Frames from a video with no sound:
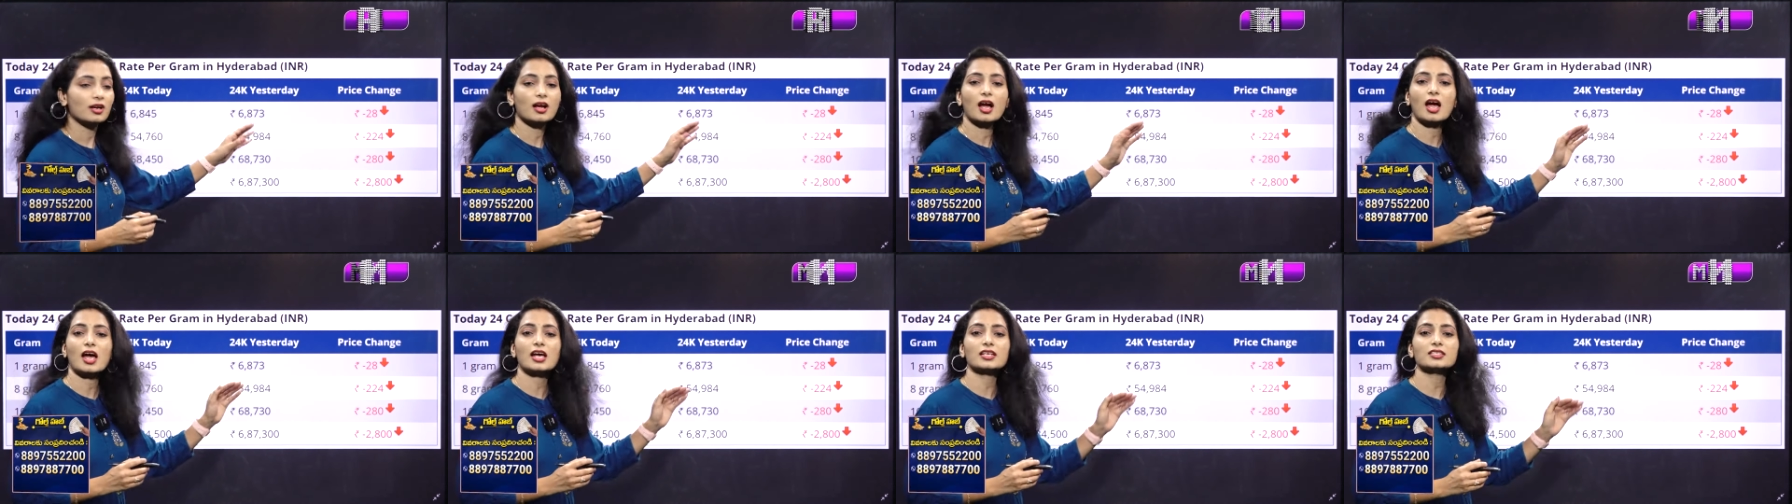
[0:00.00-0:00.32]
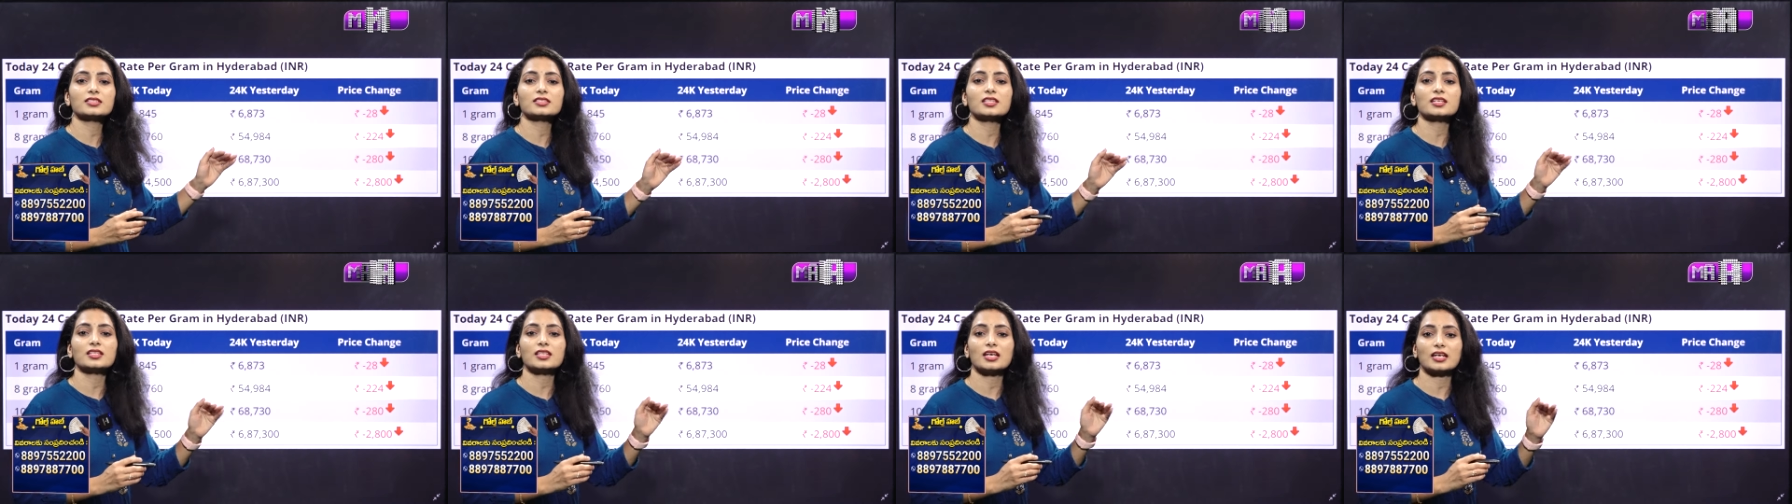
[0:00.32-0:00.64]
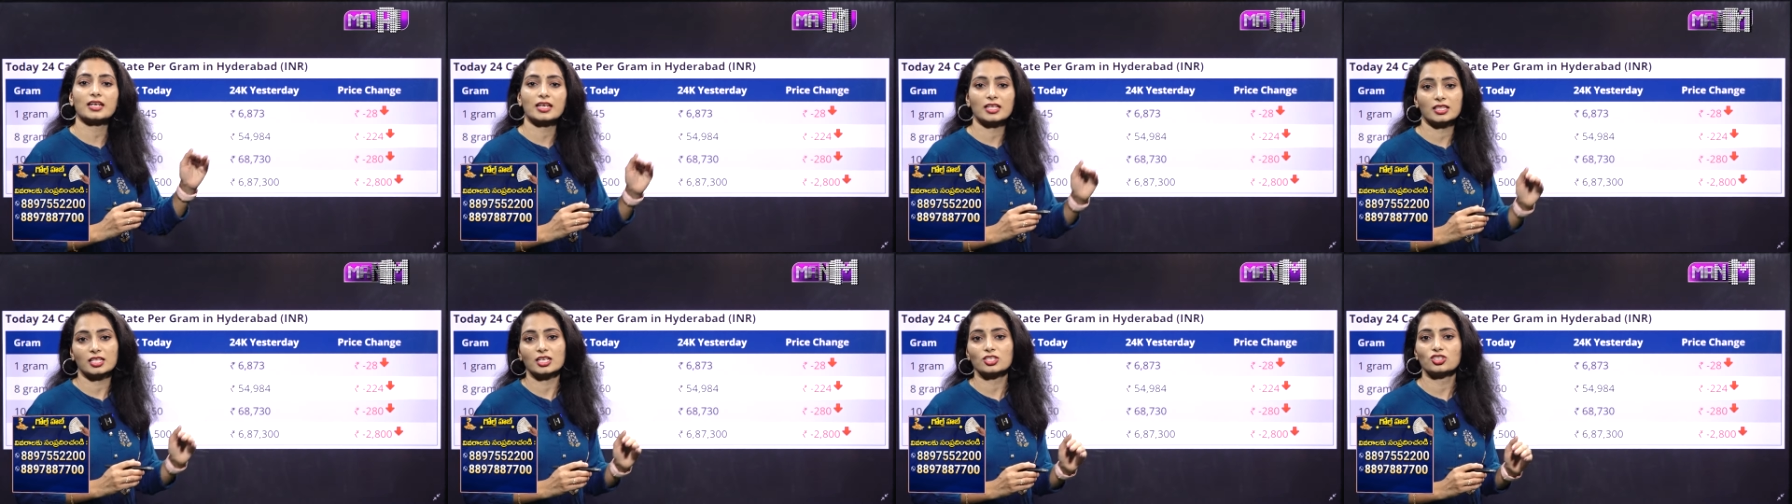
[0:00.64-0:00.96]
కాస్త
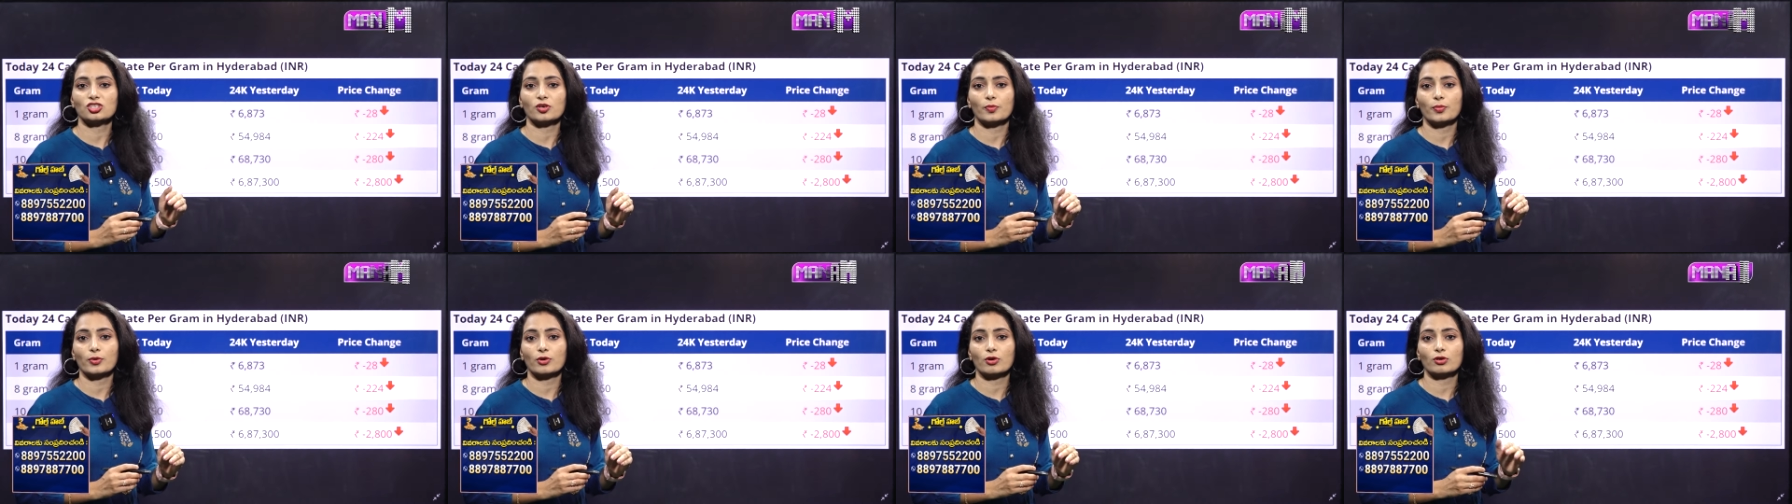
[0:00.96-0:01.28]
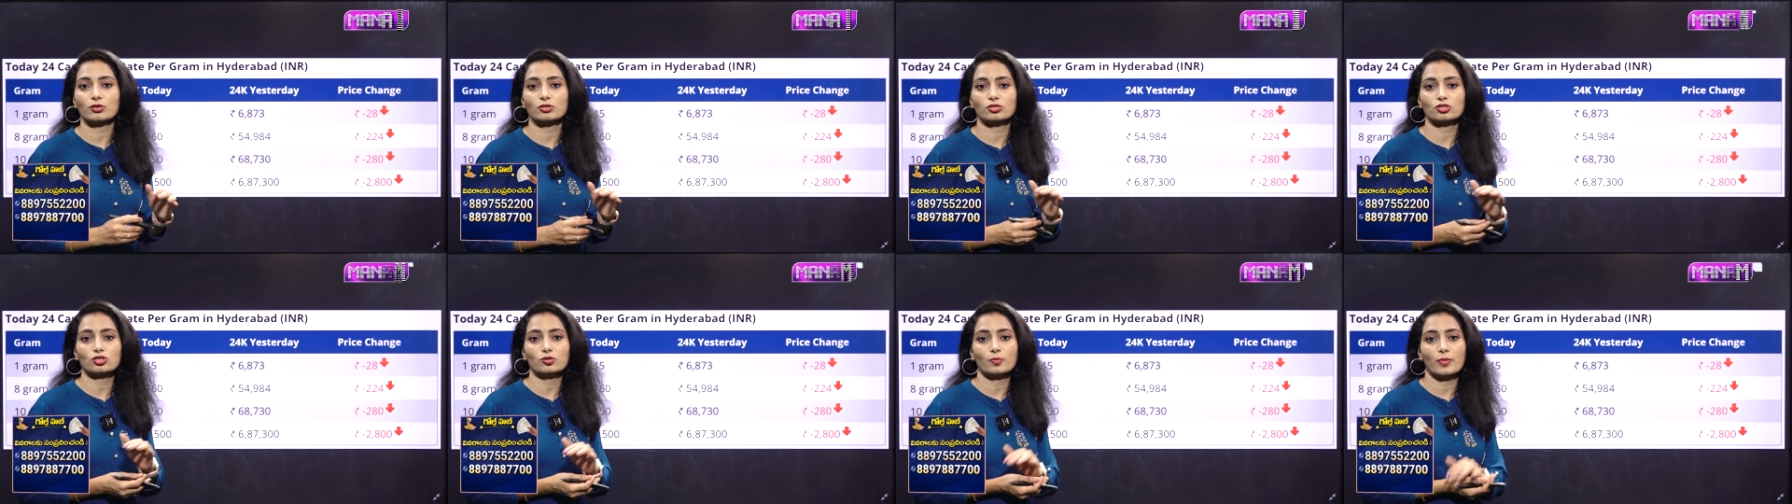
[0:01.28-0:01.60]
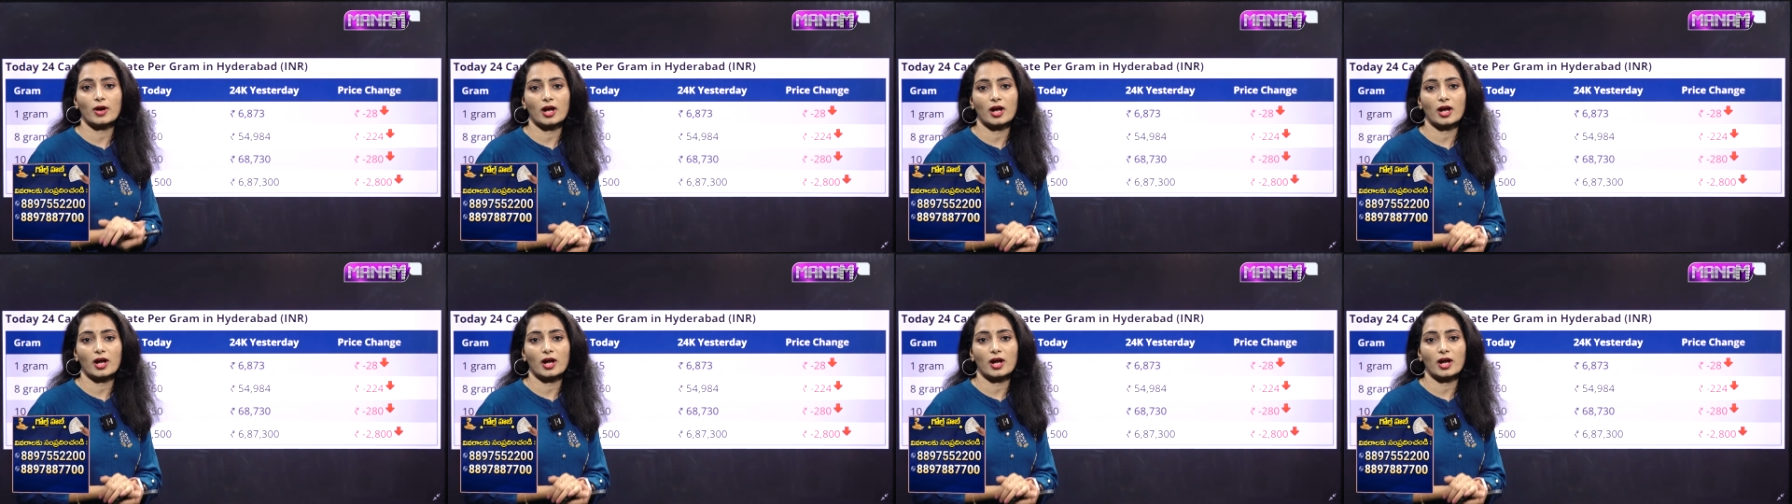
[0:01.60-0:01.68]
తగ్గిందని చెప్పుకోవచ్చు